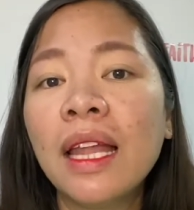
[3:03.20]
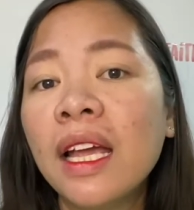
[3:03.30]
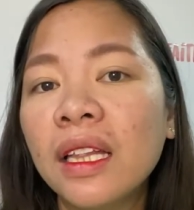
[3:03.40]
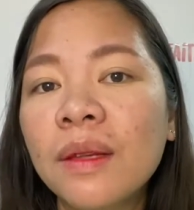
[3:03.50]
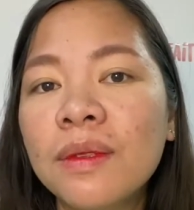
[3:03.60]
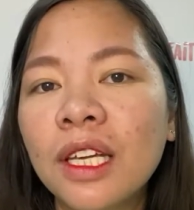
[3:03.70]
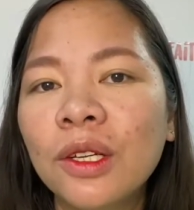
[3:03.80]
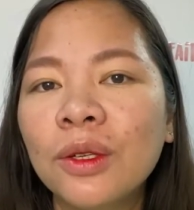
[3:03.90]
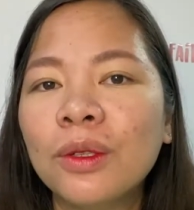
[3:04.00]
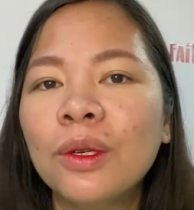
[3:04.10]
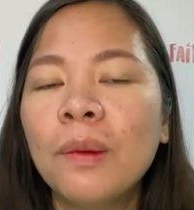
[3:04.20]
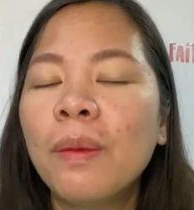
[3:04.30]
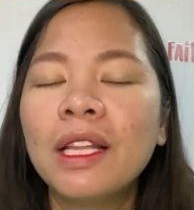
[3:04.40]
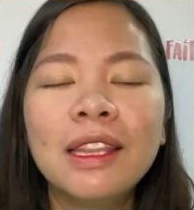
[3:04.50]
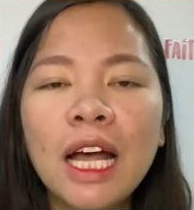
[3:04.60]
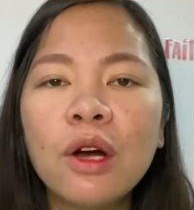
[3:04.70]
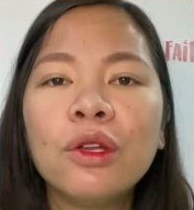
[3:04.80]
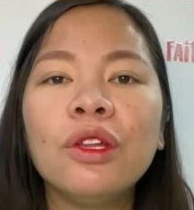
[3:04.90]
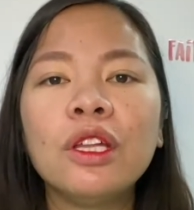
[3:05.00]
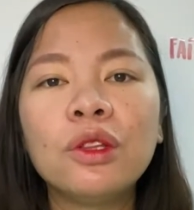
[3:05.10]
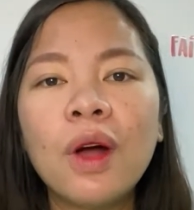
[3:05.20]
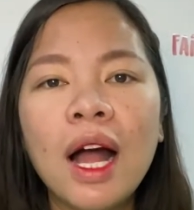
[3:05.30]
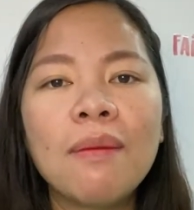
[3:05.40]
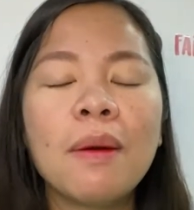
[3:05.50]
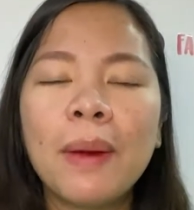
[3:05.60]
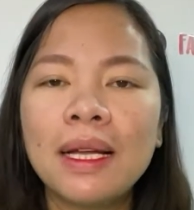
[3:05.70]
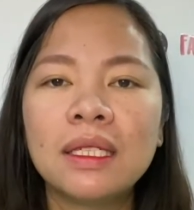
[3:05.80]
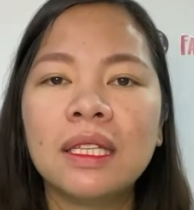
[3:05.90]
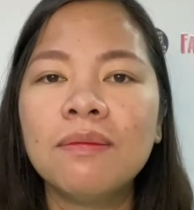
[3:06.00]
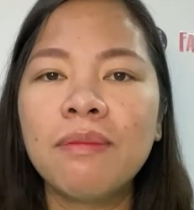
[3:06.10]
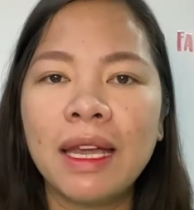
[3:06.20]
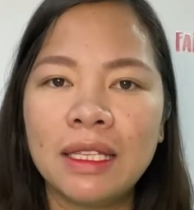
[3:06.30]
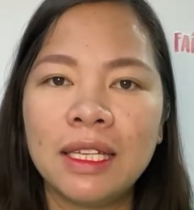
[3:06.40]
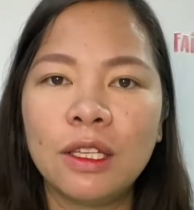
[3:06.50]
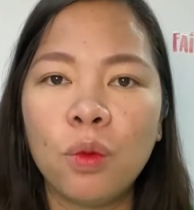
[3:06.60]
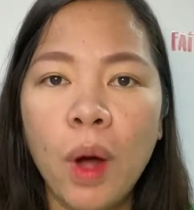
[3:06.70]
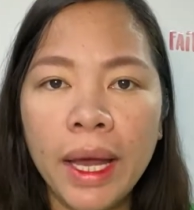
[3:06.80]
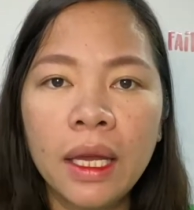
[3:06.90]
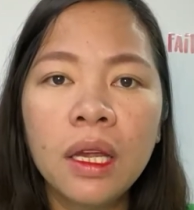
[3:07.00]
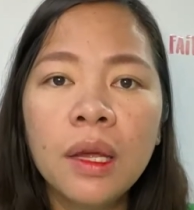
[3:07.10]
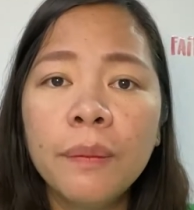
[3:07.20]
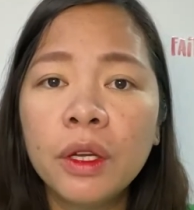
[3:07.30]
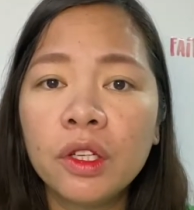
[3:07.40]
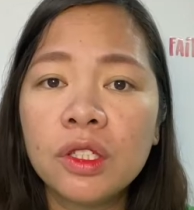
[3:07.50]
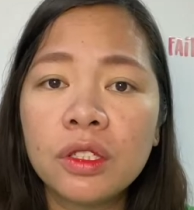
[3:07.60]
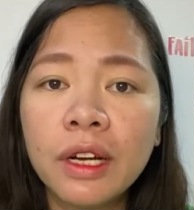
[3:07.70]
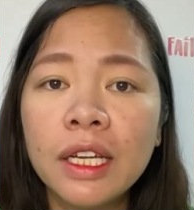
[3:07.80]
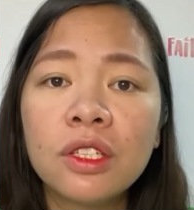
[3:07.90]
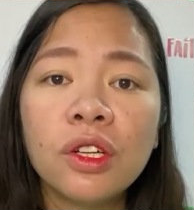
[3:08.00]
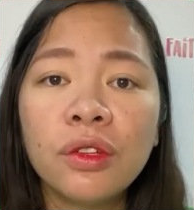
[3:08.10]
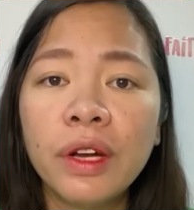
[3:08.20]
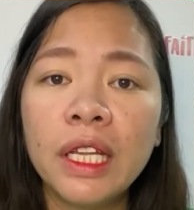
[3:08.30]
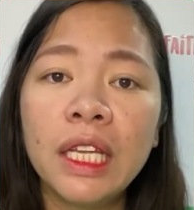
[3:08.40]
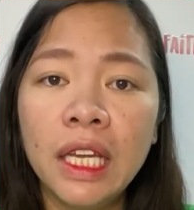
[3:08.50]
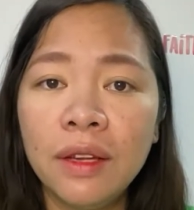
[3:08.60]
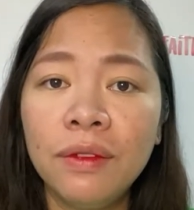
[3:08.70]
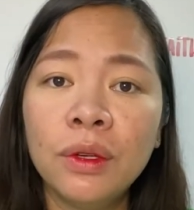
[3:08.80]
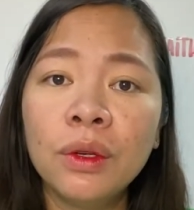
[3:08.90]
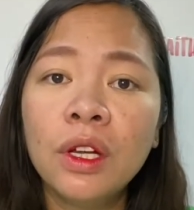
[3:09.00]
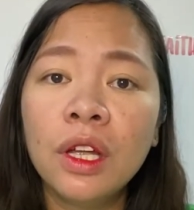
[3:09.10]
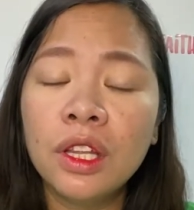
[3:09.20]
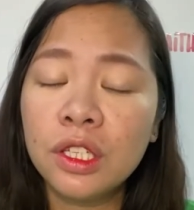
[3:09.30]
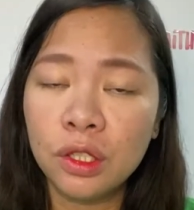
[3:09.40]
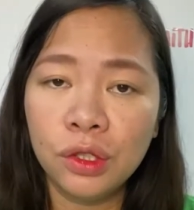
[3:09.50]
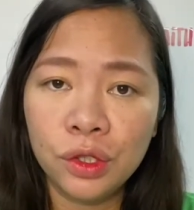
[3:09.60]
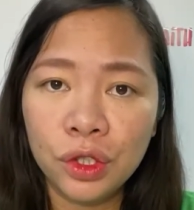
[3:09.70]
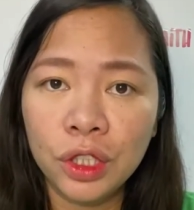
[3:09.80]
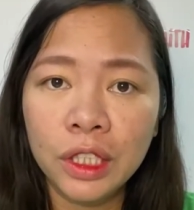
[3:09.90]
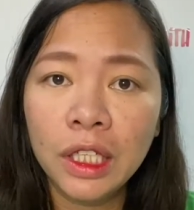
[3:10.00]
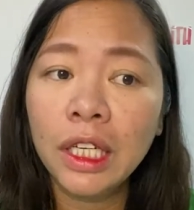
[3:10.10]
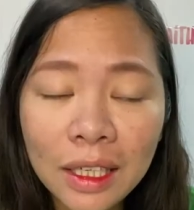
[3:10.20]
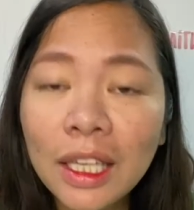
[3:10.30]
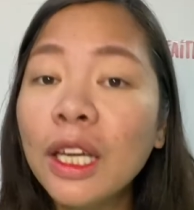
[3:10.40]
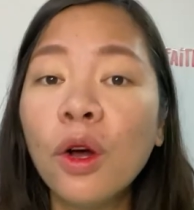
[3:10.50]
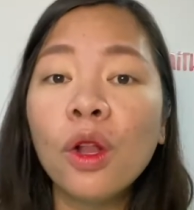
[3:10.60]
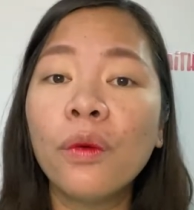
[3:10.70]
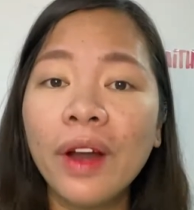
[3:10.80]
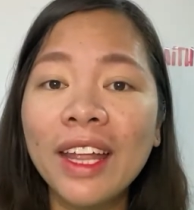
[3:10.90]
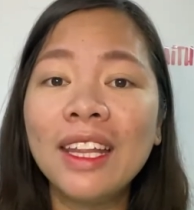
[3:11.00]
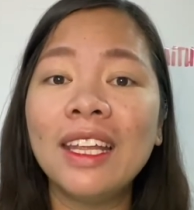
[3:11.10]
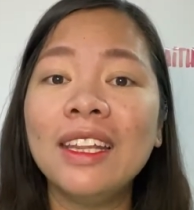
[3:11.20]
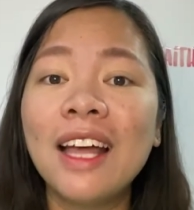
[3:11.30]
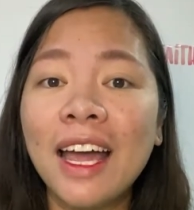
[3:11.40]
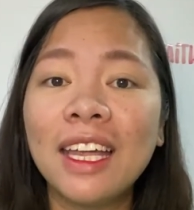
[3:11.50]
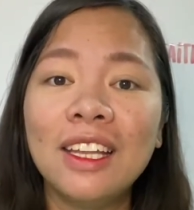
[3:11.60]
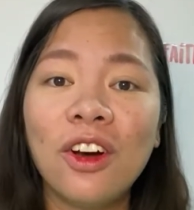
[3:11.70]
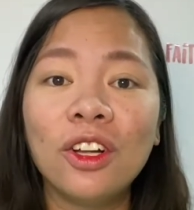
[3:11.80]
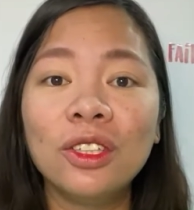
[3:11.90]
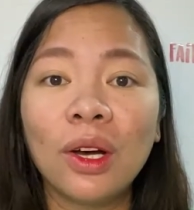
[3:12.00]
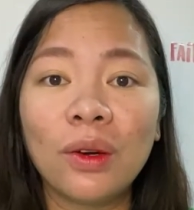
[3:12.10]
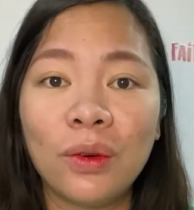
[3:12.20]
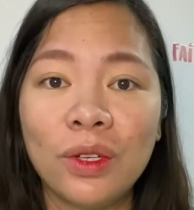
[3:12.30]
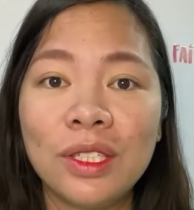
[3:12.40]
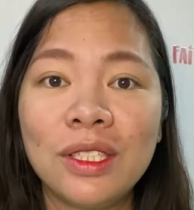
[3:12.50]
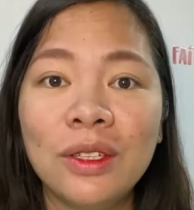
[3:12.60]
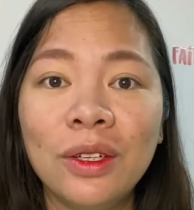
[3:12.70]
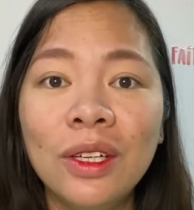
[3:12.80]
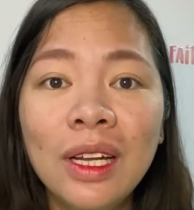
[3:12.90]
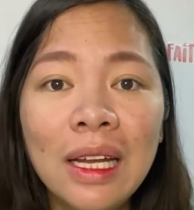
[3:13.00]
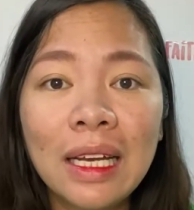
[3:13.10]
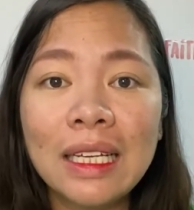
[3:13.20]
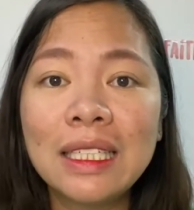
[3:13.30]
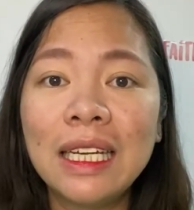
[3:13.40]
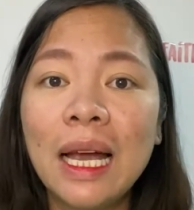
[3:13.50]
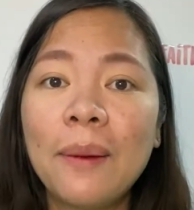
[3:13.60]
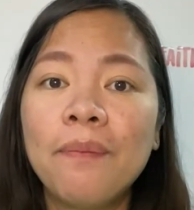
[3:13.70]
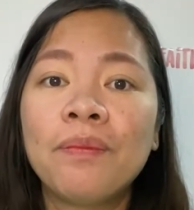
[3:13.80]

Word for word: negative sa'yo. But now, you need to have a positive mindset. Why? Because Christ already gave you the solution. He already died on the cross, no? Kasi nga,